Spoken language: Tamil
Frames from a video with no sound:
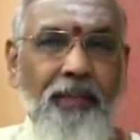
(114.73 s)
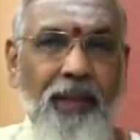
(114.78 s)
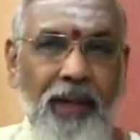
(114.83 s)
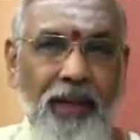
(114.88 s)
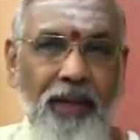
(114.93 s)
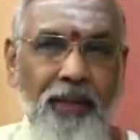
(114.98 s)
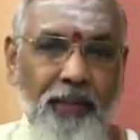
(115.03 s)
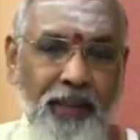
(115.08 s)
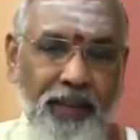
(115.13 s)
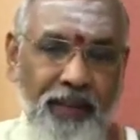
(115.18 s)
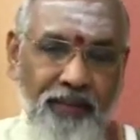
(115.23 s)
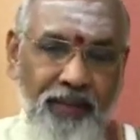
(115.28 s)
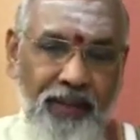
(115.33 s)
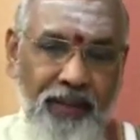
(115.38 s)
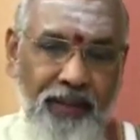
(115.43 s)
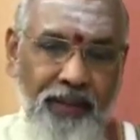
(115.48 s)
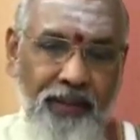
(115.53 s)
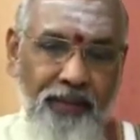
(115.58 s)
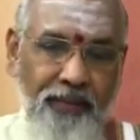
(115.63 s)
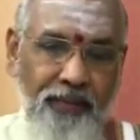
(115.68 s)
பாடுபட
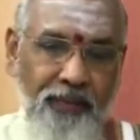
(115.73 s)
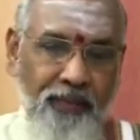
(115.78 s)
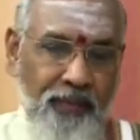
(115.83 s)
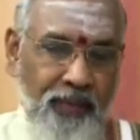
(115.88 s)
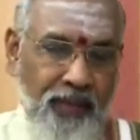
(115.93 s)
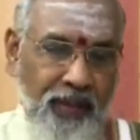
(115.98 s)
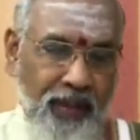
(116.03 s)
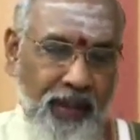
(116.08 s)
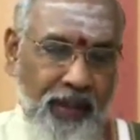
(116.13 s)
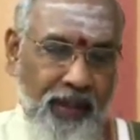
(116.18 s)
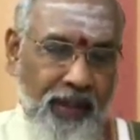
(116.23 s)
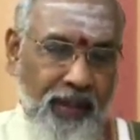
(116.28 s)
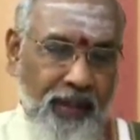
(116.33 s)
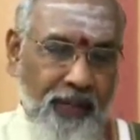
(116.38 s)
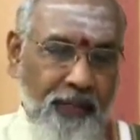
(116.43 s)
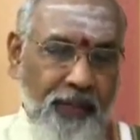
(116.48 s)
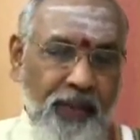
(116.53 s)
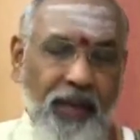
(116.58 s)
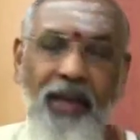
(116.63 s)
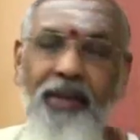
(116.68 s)
வேண்டும் என
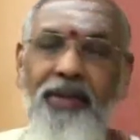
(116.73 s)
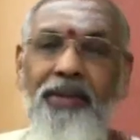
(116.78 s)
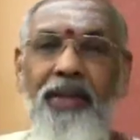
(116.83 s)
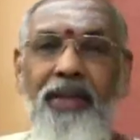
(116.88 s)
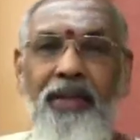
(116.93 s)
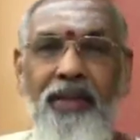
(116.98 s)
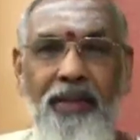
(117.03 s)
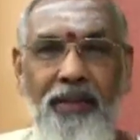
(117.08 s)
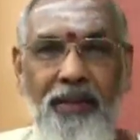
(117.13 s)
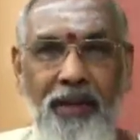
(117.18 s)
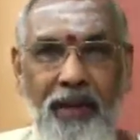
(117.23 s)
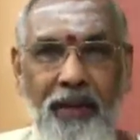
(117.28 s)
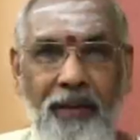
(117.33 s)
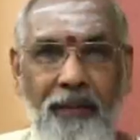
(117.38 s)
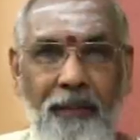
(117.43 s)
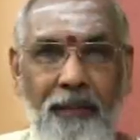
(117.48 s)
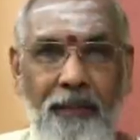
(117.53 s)
பிரார்த்திக்கின்றது